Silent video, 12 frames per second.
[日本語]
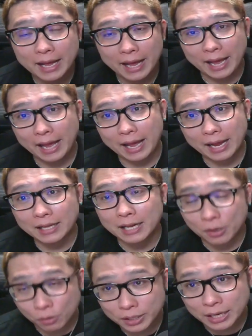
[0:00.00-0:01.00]
えー、かな
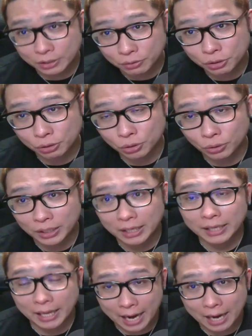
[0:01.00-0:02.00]
り大きな優勝賞金
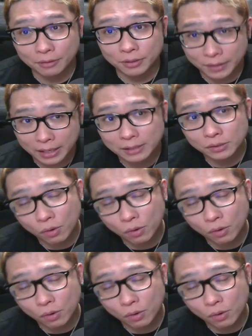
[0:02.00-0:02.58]
が狙えるというね、